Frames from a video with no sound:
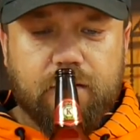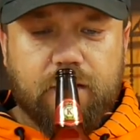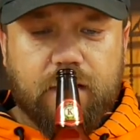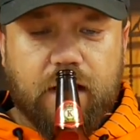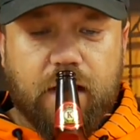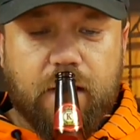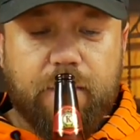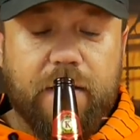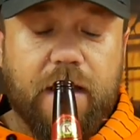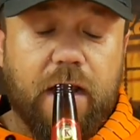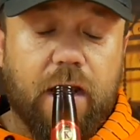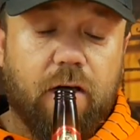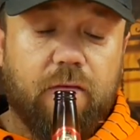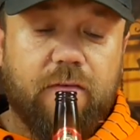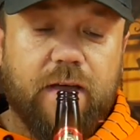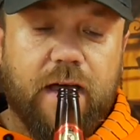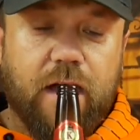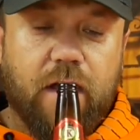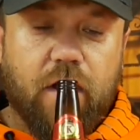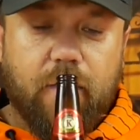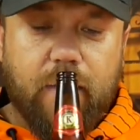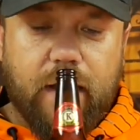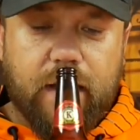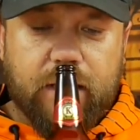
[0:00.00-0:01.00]
chmielowy
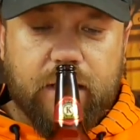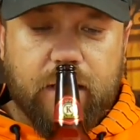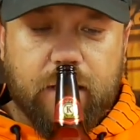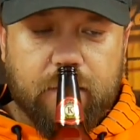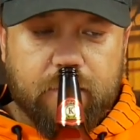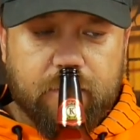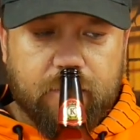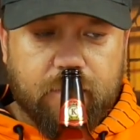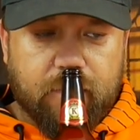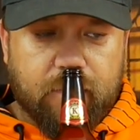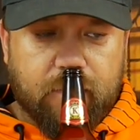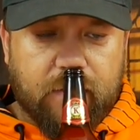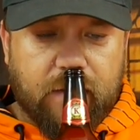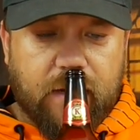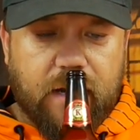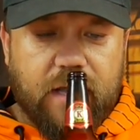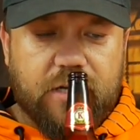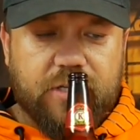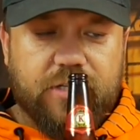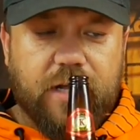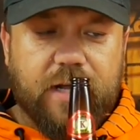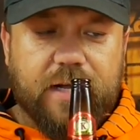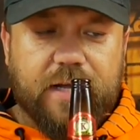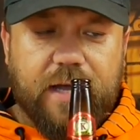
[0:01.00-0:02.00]
aromat
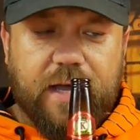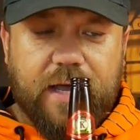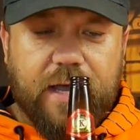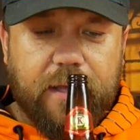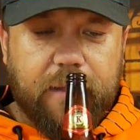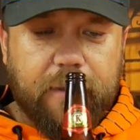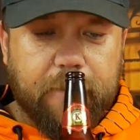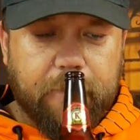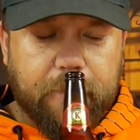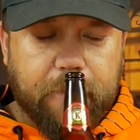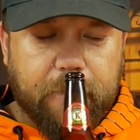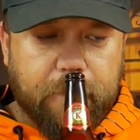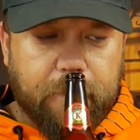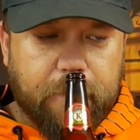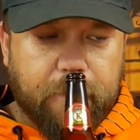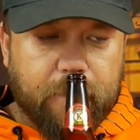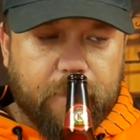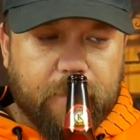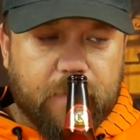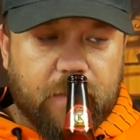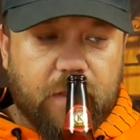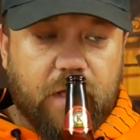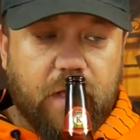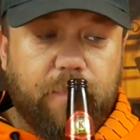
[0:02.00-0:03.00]
leżaka.
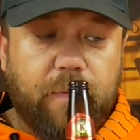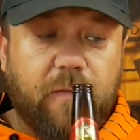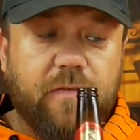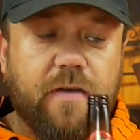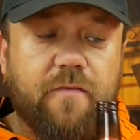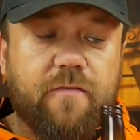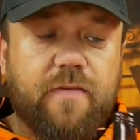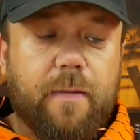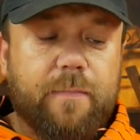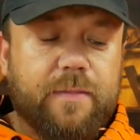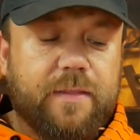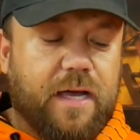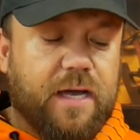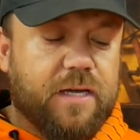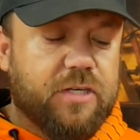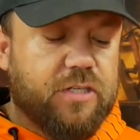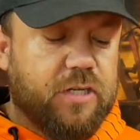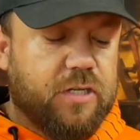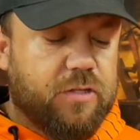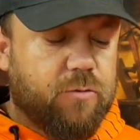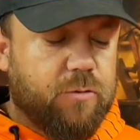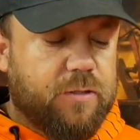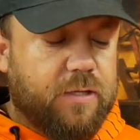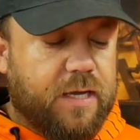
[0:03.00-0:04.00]
No i powiem Wam tak,
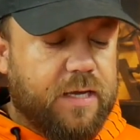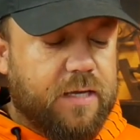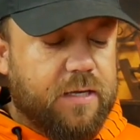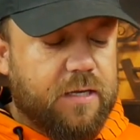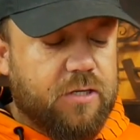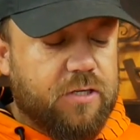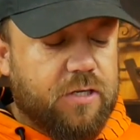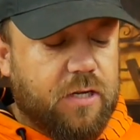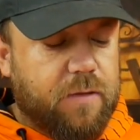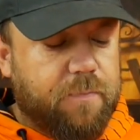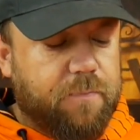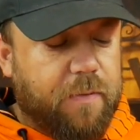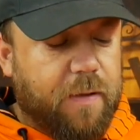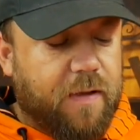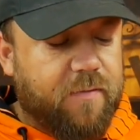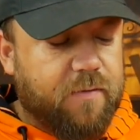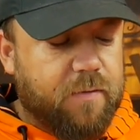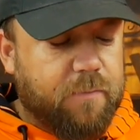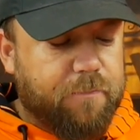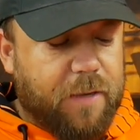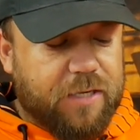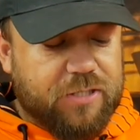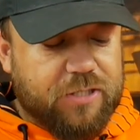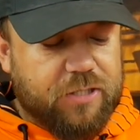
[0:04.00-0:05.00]
że tutaj jeżeli
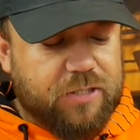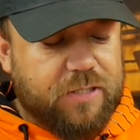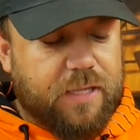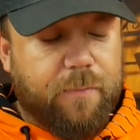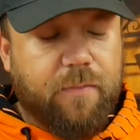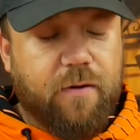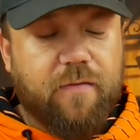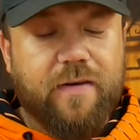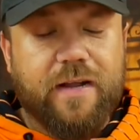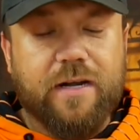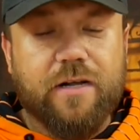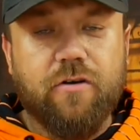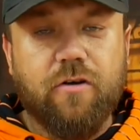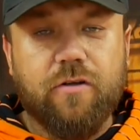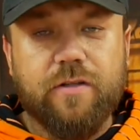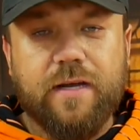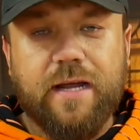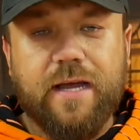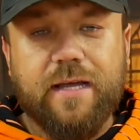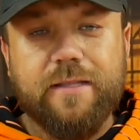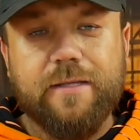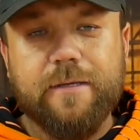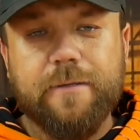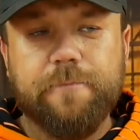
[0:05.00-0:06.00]
patrzeć na browar
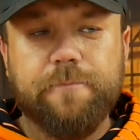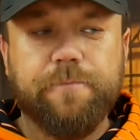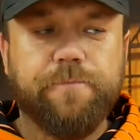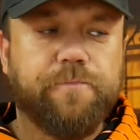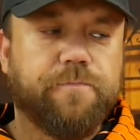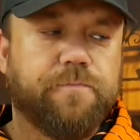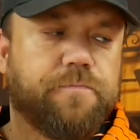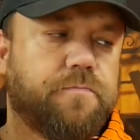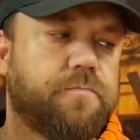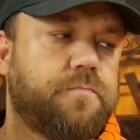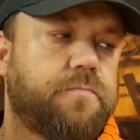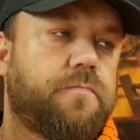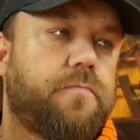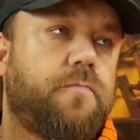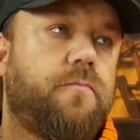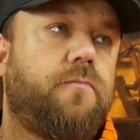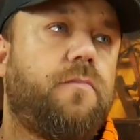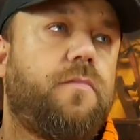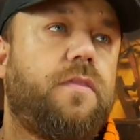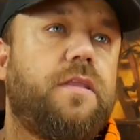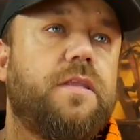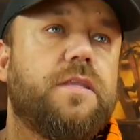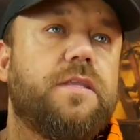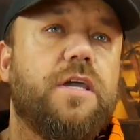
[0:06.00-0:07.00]
Konrad,
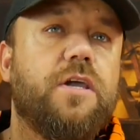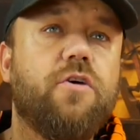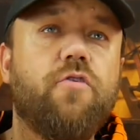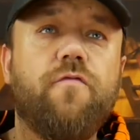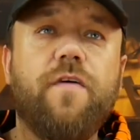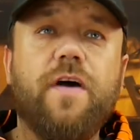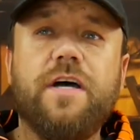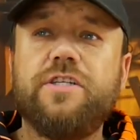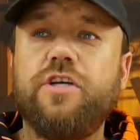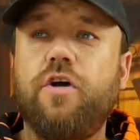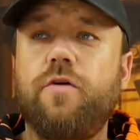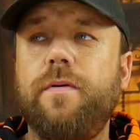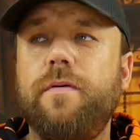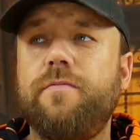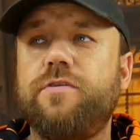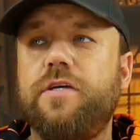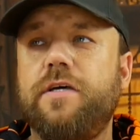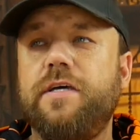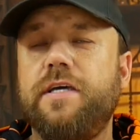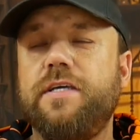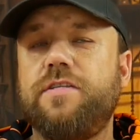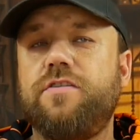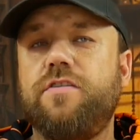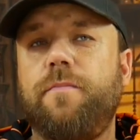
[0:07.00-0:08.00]
nie uważałbym,
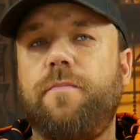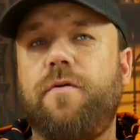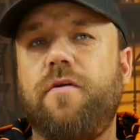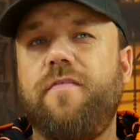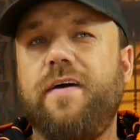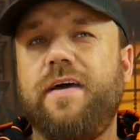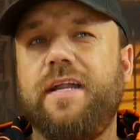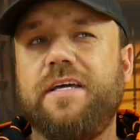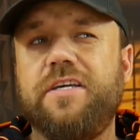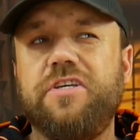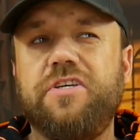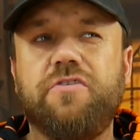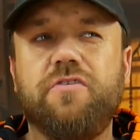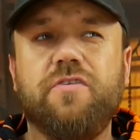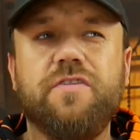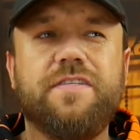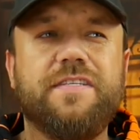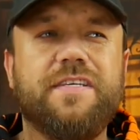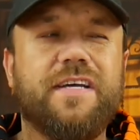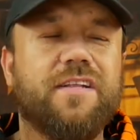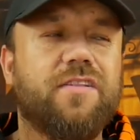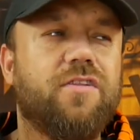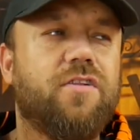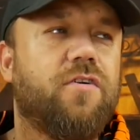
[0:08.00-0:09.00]
że jest to browar jakiś
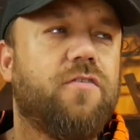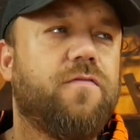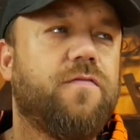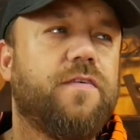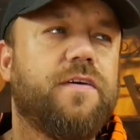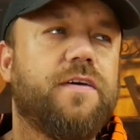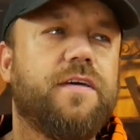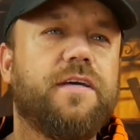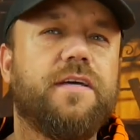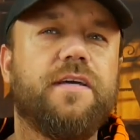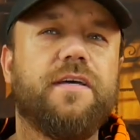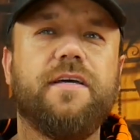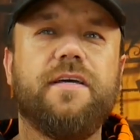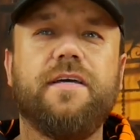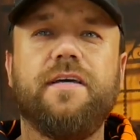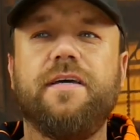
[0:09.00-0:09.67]
koncernowy,